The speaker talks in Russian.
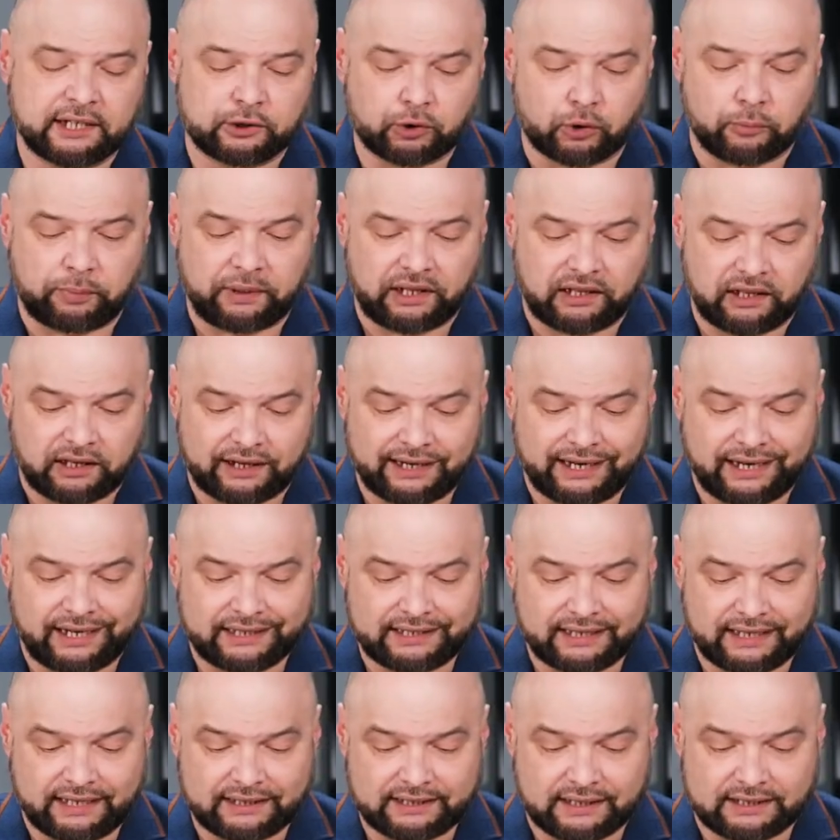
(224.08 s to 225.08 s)
кто предлагает
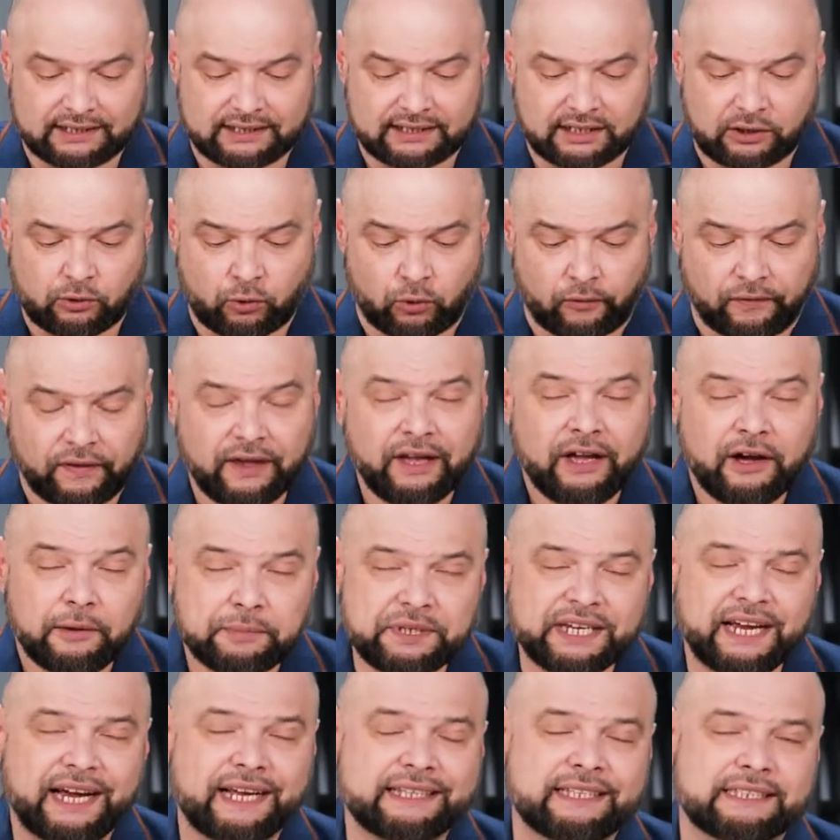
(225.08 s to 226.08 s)
этот закон.
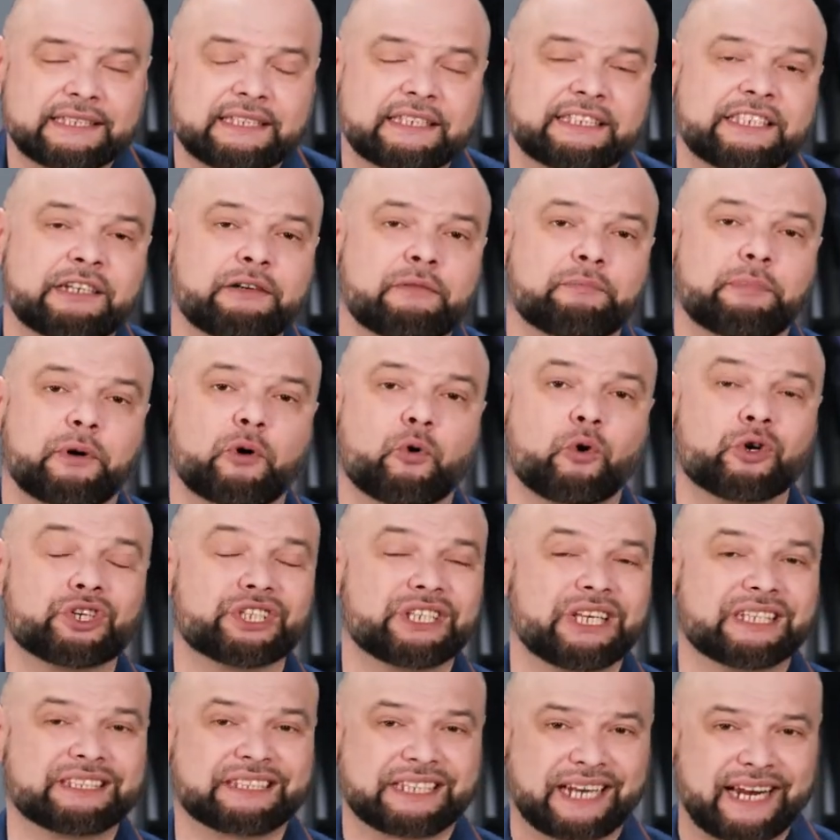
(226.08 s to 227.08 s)
Вообще эта система похожа
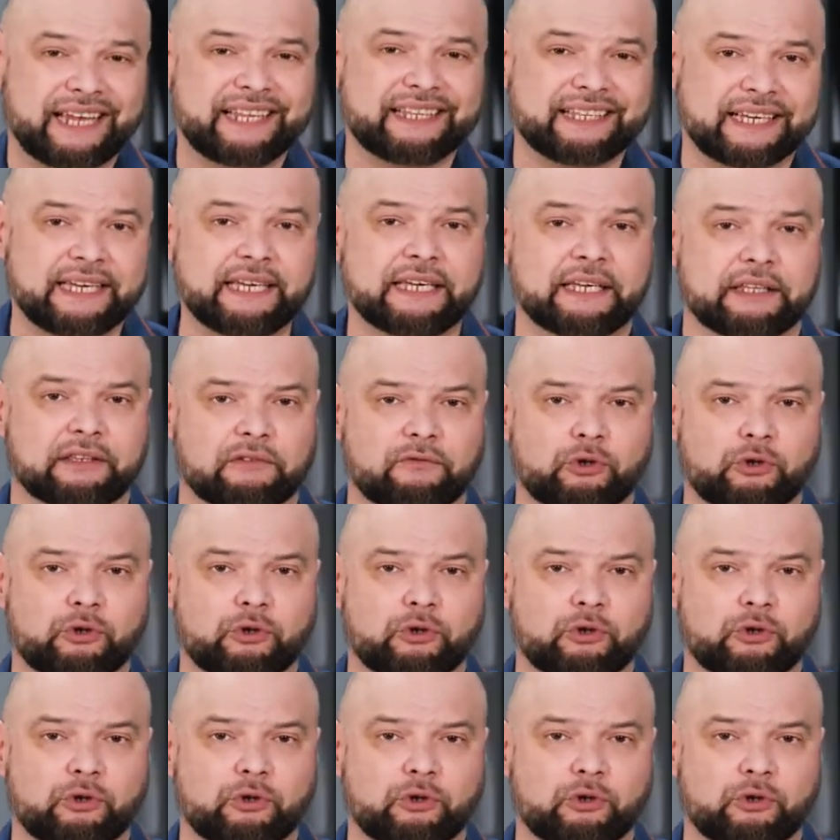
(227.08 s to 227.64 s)
на трейд-ин.